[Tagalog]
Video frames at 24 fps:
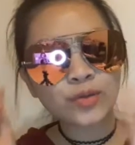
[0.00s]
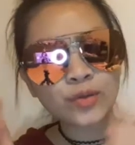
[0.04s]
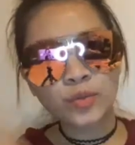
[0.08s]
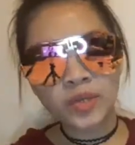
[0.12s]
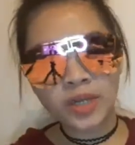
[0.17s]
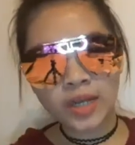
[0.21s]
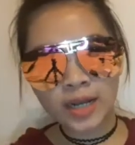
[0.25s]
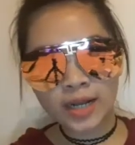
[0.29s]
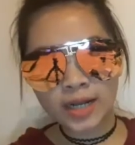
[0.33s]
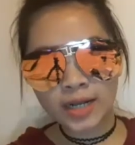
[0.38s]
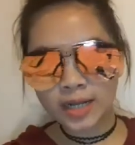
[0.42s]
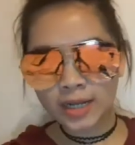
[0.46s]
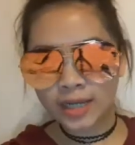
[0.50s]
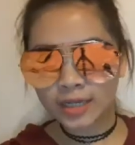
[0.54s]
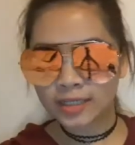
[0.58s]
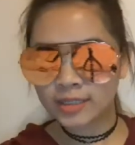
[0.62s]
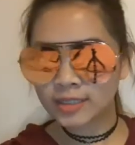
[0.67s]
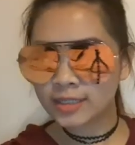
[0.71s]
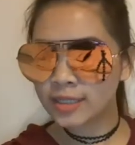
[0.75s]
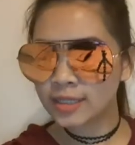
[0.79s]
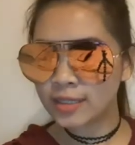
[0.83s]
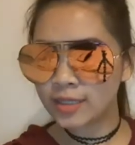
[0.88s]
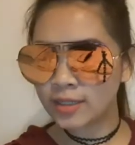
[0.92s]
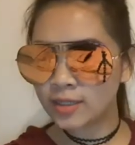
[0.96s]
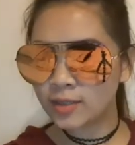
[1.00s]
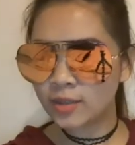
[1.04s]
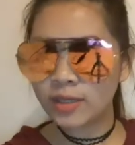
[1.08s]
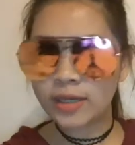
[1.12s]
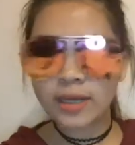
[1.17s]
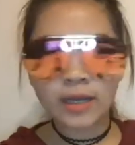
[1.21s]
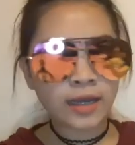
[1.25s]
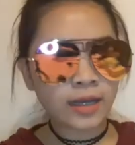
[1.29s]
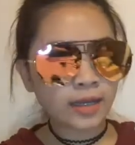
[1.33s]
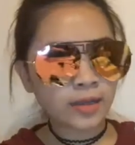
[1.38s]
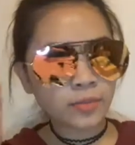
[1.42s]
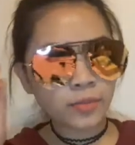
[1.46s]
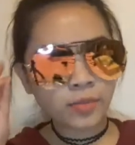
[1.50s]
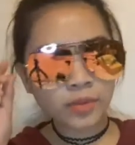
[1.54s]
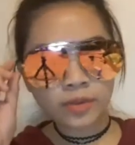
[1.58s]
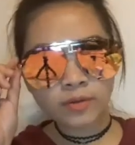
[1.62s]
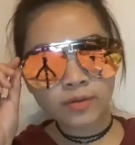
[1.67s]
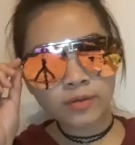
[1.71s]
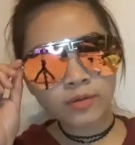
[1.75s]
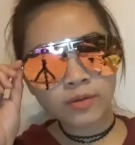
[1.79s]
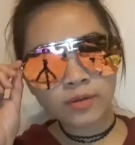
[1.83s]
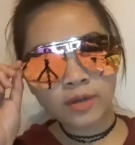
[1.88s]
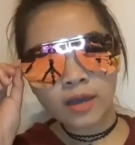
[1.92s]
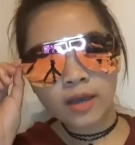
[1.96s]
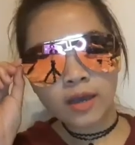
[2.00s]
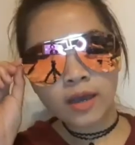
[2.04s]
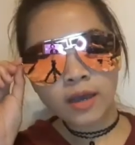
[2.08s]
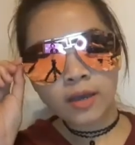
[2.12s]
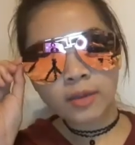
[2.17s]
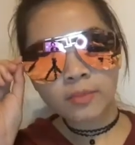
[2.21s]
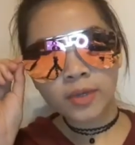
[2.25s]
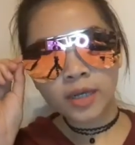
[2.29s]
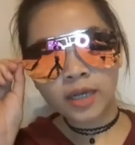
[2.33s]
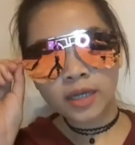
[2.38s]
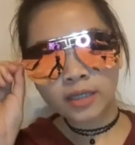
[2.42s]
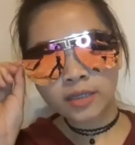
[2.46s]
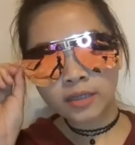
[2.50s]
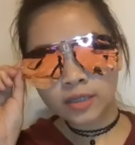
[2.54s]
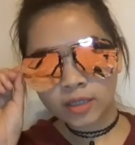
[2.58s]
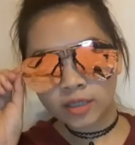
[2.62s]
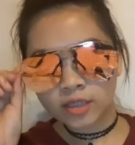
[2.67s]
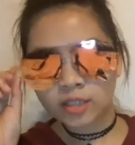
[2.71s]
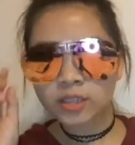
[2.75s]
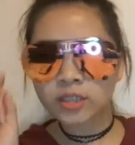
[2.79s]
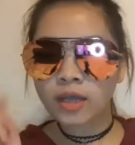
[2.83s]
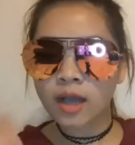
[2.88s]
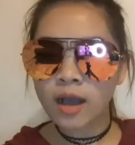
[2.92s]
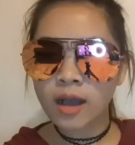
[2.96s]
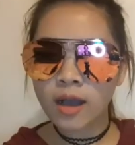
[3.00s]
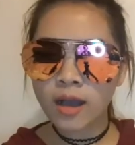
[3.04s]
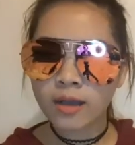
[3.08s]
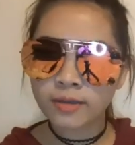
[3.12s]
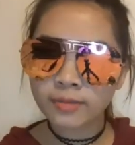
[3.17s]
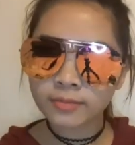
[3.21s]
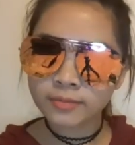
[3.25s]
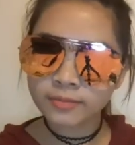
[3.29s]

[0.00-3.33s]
tutubi lang, guys. Tingnan nyo. Malaki, pero maganda siya.